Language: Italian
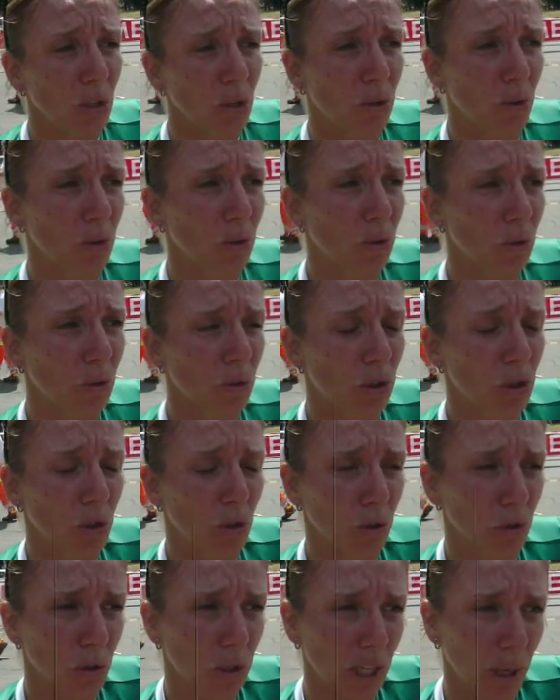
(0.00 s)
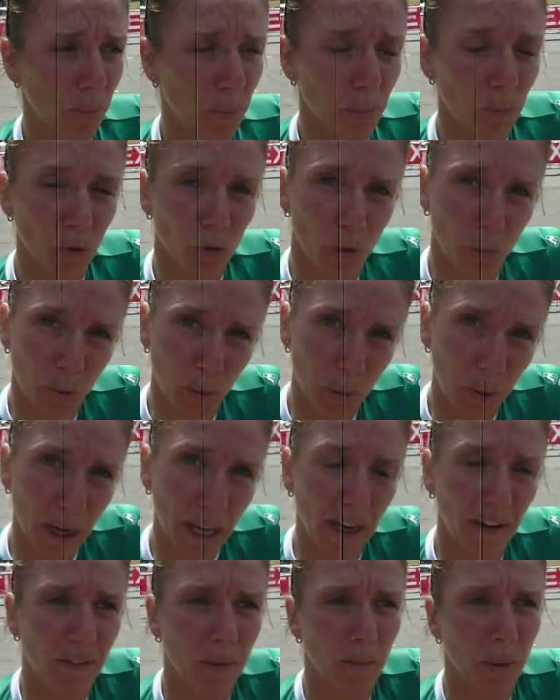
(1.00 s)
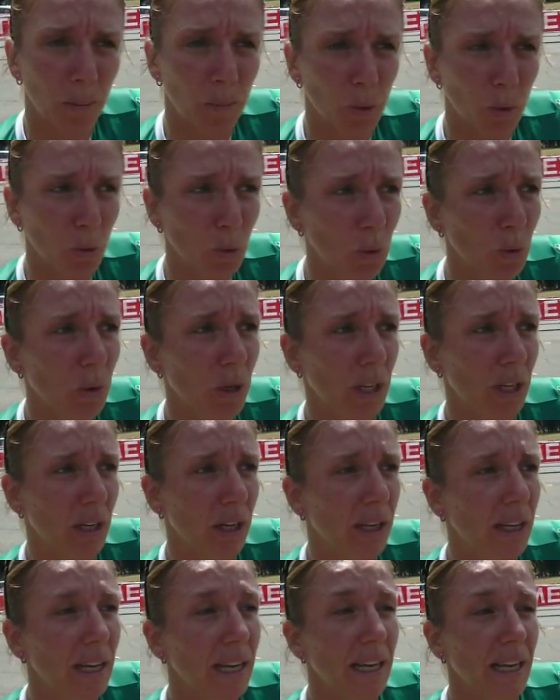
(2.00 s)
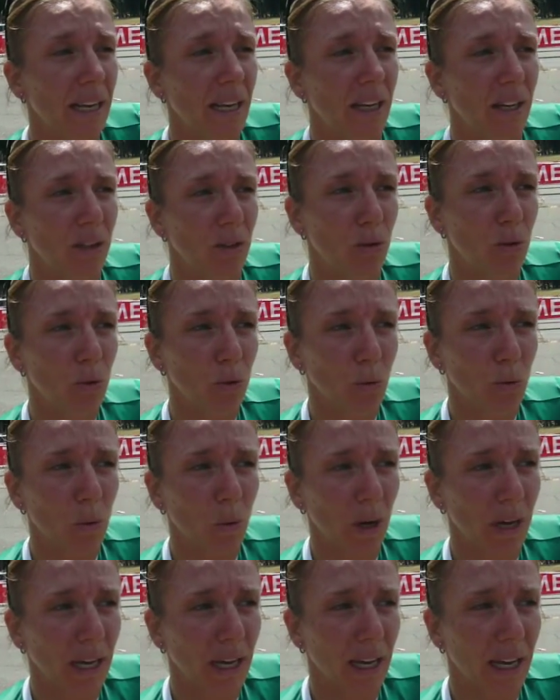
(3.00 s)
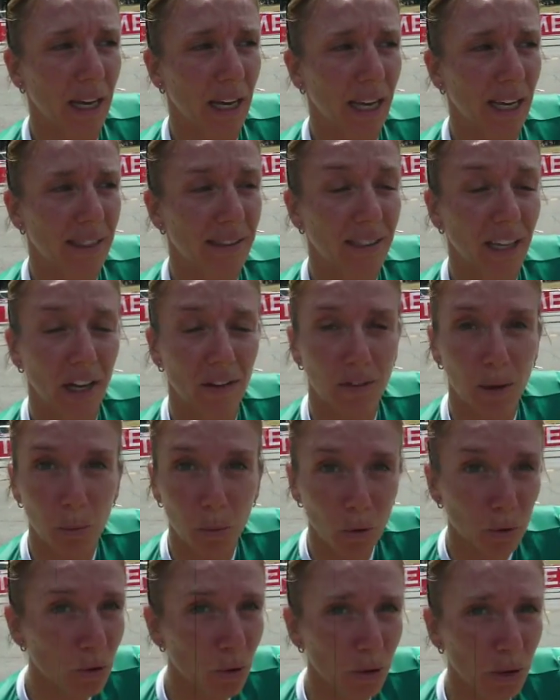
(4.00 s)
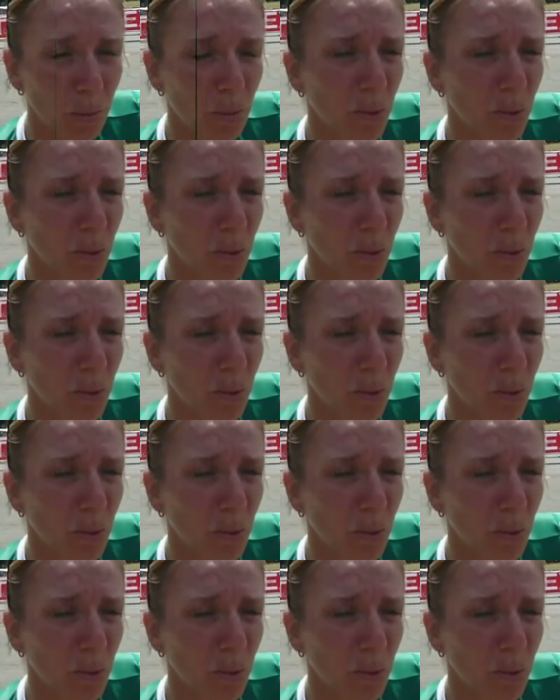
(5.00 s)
sono, ci sono strappi molto più brevi ma più duri dunque serve molto di